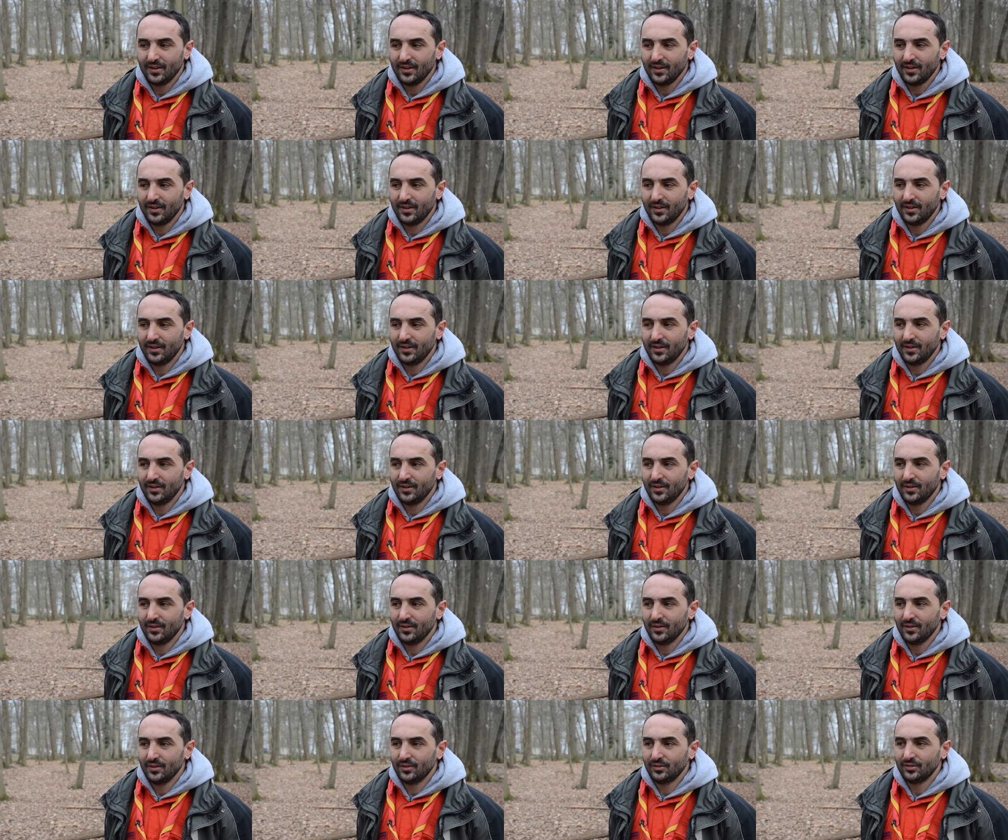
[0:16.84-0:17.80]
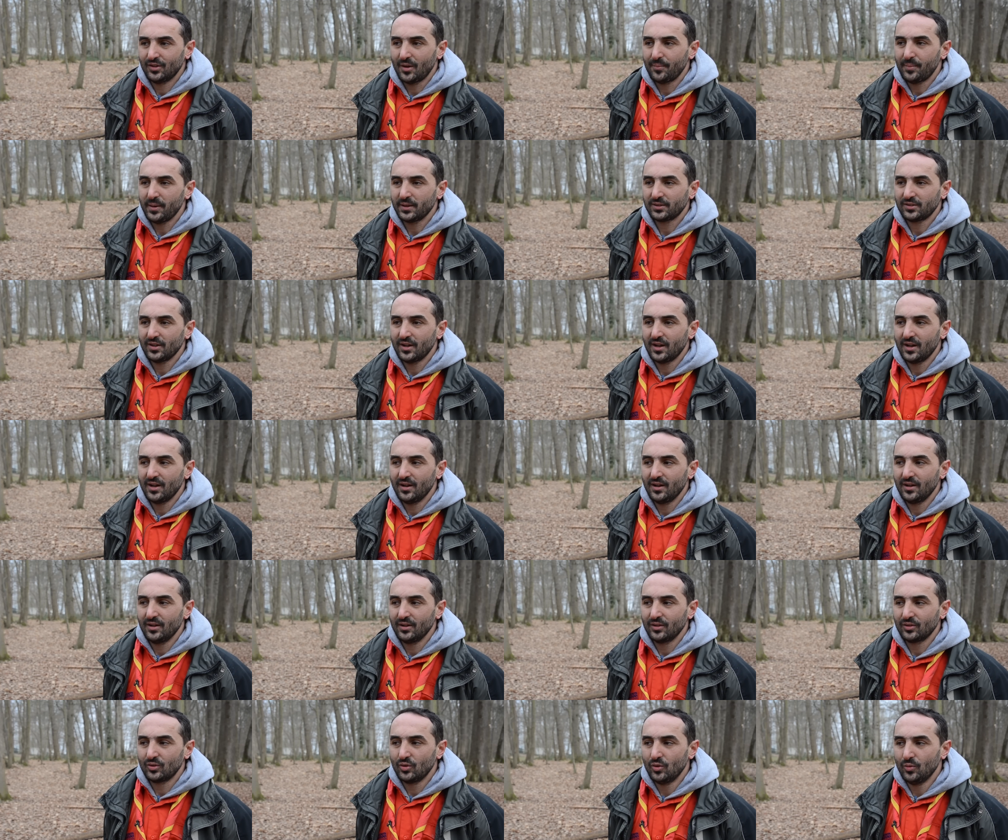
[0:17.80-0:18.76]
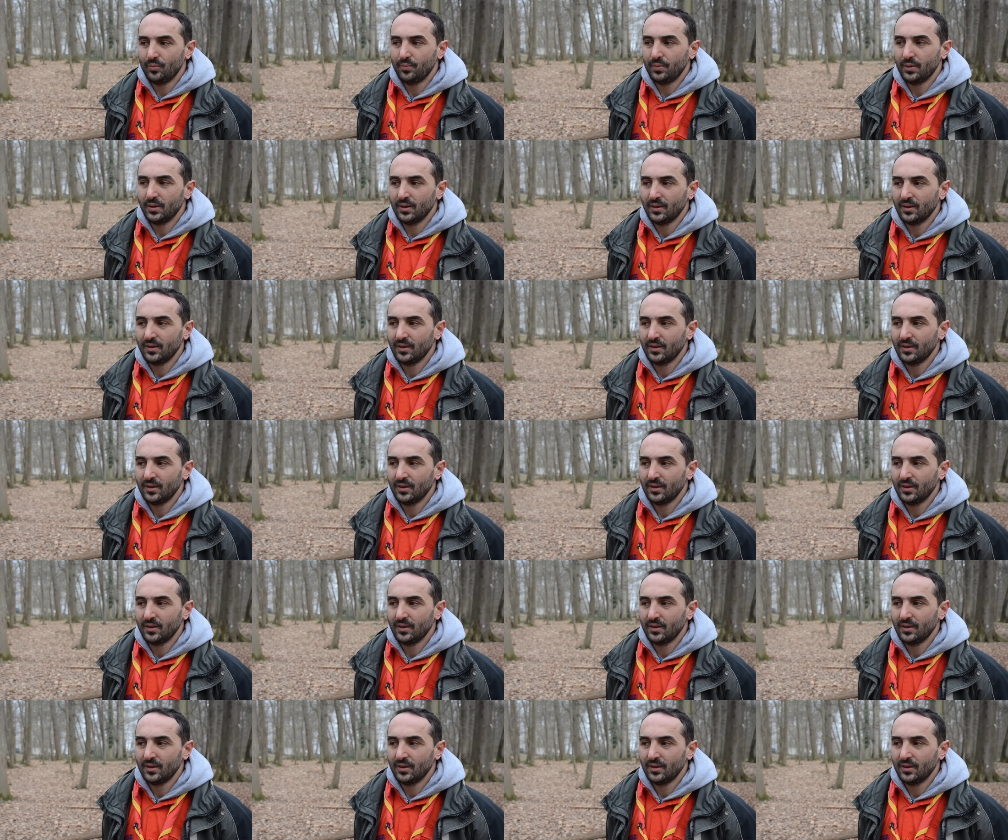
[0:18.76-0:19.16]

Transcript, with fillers: et euh, j'appartiens à un groupe